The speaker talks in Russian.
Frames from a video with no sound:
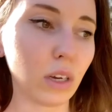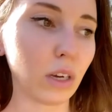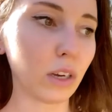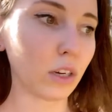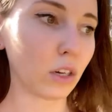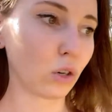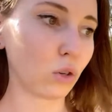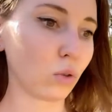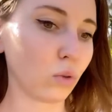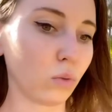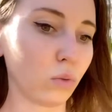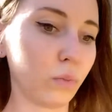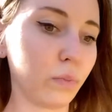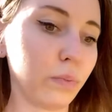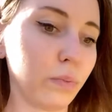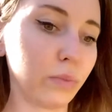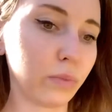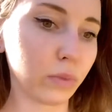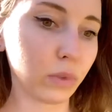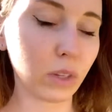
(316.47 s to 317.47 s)
решу
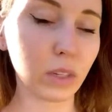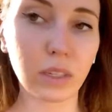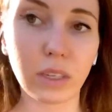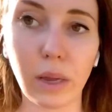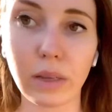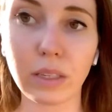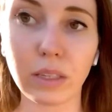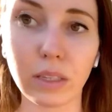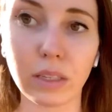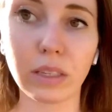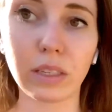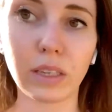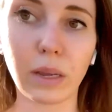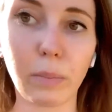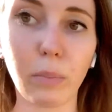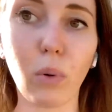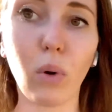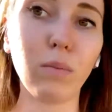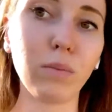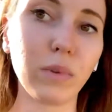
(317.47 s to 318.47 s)
за
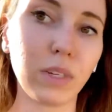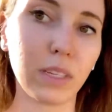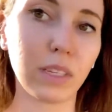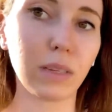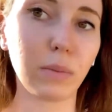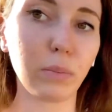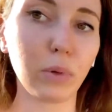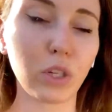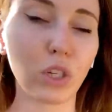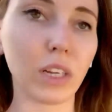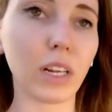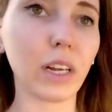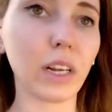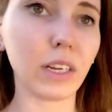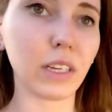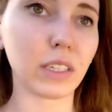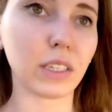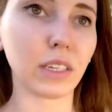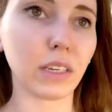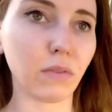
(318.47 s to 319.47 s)
запомнить,
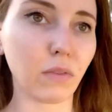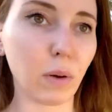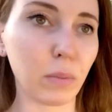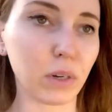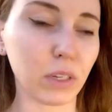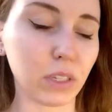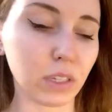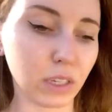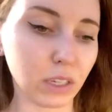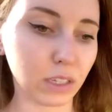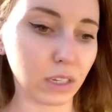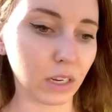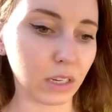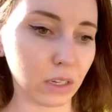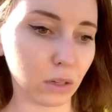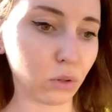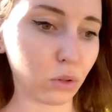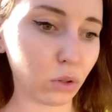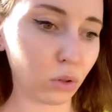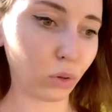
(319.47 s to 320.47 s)
запечатлеть и вам рассказать
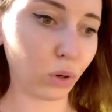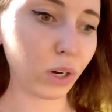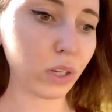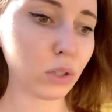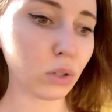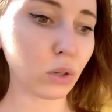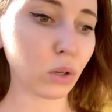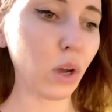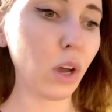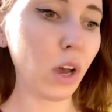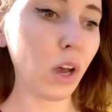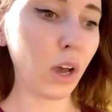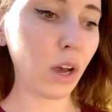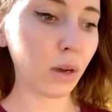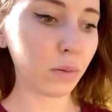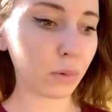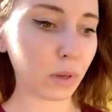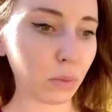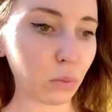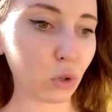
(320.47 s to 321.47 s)
эту ситуацию,
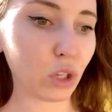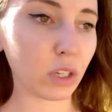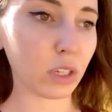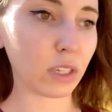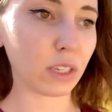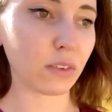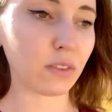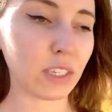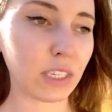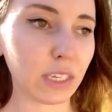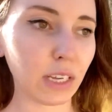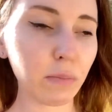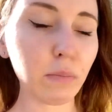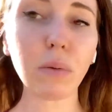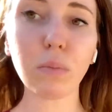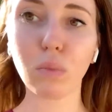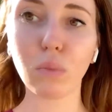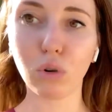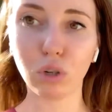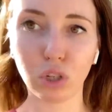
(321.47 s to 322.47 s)
потому что со
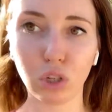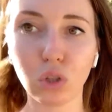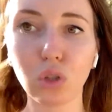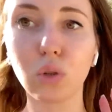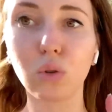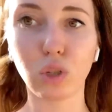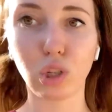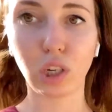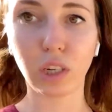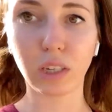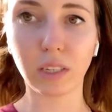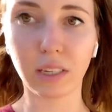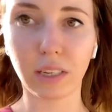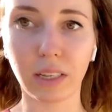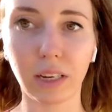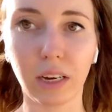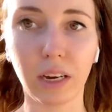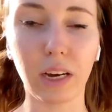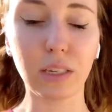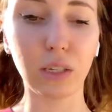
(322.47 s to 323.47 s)
всеми может случиться
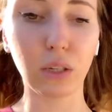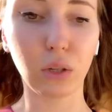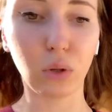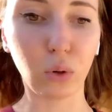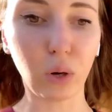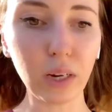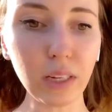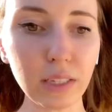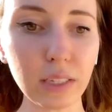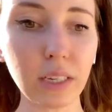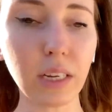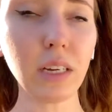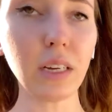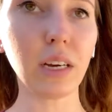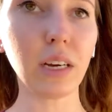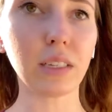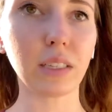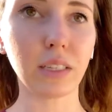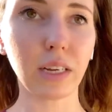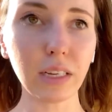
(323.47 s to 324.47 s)
такая ситуация.
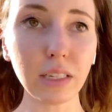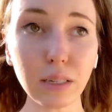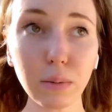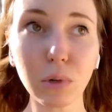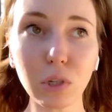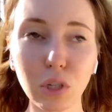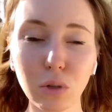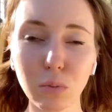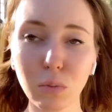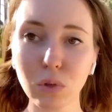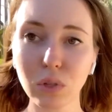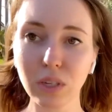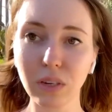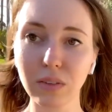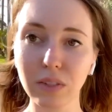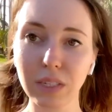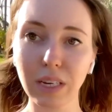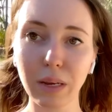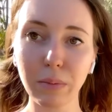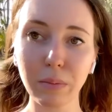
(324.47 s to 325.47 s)
А знаете, почему со
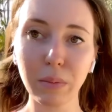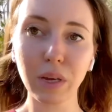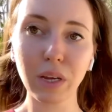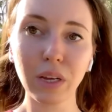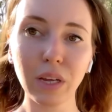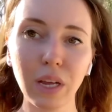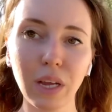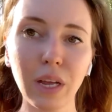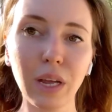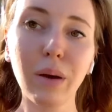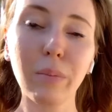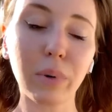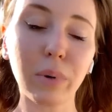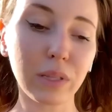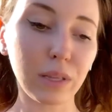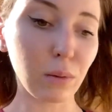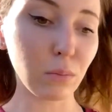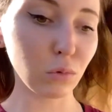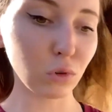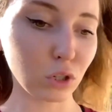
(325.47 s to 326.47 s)
всеми?
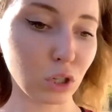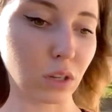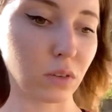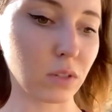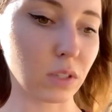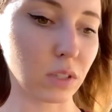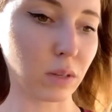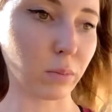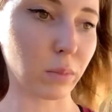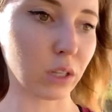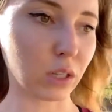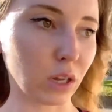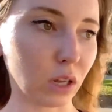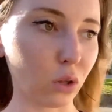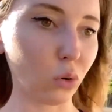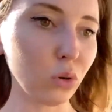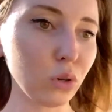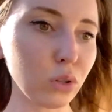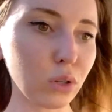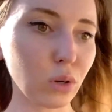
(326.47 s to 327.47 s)
потому что в
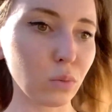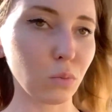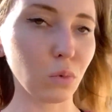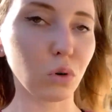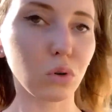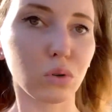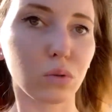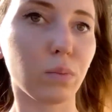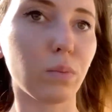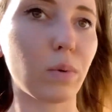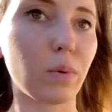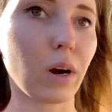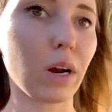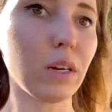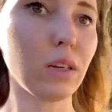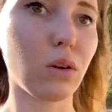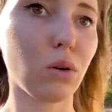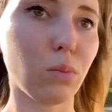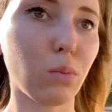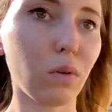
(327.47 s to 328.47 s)
стоматологию могут
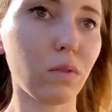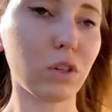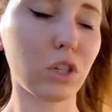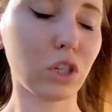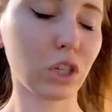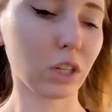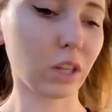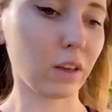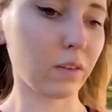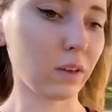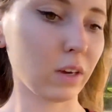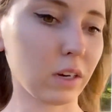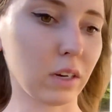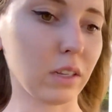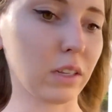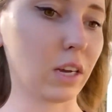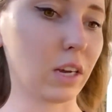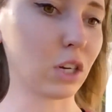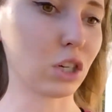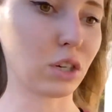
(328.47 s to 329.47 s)
брать любого
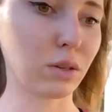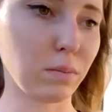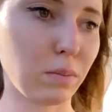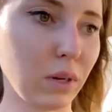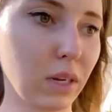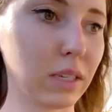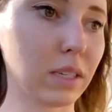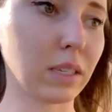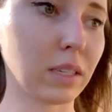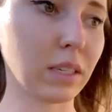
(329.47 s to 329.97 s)
человека, даже без